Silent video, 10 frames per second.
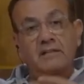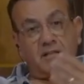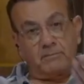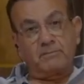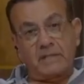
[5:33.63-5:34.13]

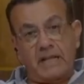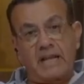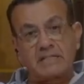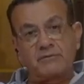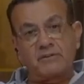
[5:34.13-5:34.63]
طب
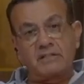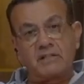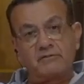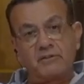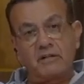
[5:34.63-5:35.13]
انا اسف
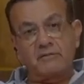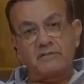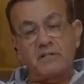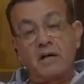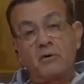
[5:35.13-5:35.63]
جدا في
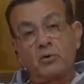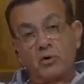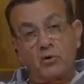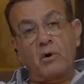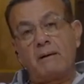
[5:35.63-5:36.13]
اللفظ
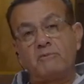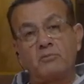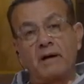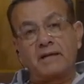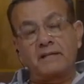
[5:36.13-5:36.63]
واللي هو عامله معاك ما